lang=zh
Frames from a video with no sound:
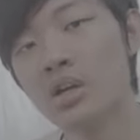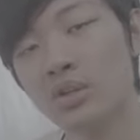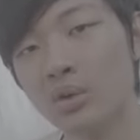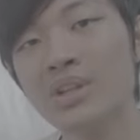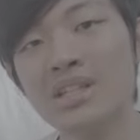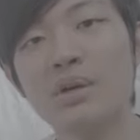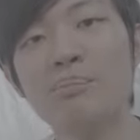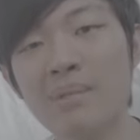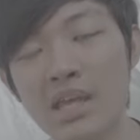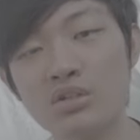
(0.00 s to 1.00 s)
有点像
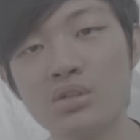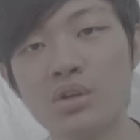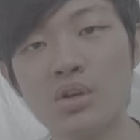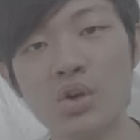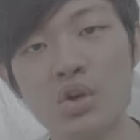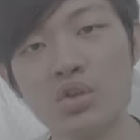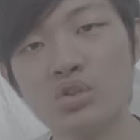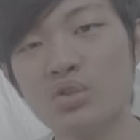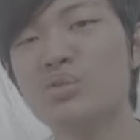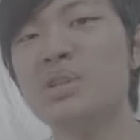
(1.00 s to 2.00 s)
美，
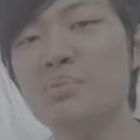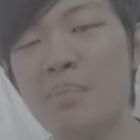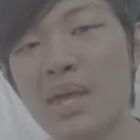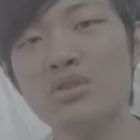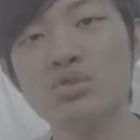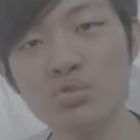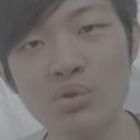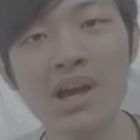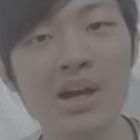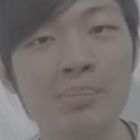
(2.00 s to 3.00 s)
就你美术
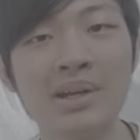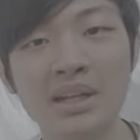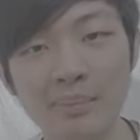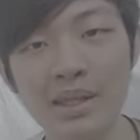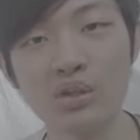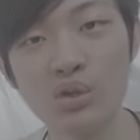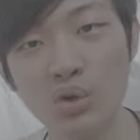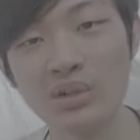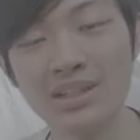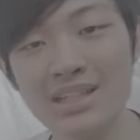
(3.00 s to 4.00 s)
课本里面
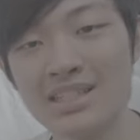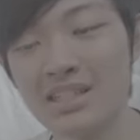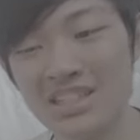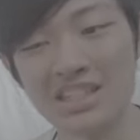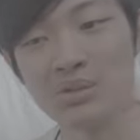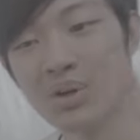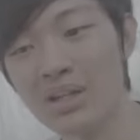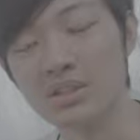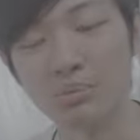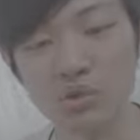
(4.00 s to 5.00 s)
有的那些奇怪的
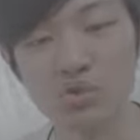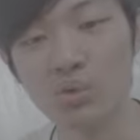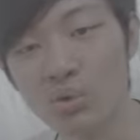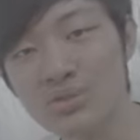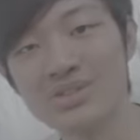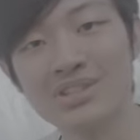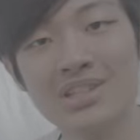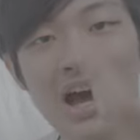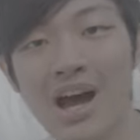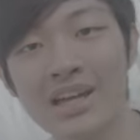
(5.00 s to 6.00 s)
什么错视
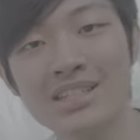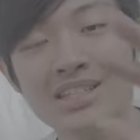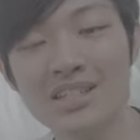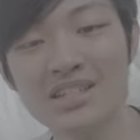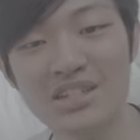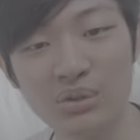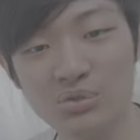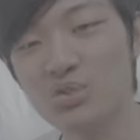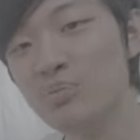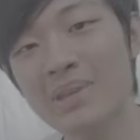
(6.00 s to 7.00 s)
啊，一些扭
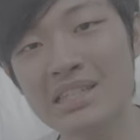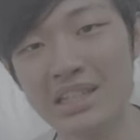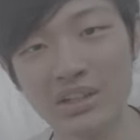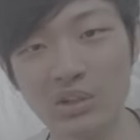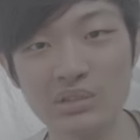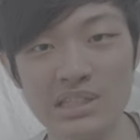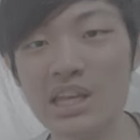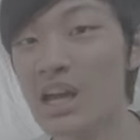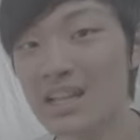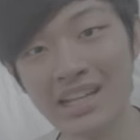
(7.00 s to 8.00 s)
曲变形的东西，
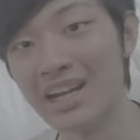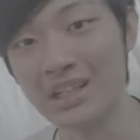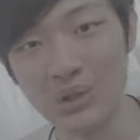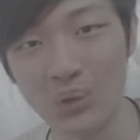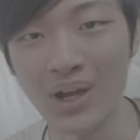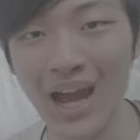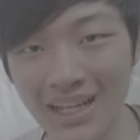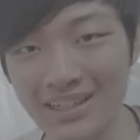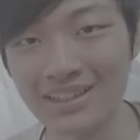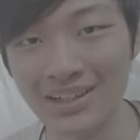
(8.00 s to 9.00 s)
那里都
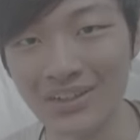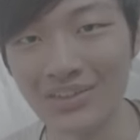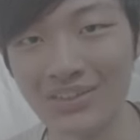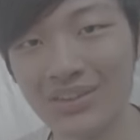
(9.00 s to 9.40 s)
看得到。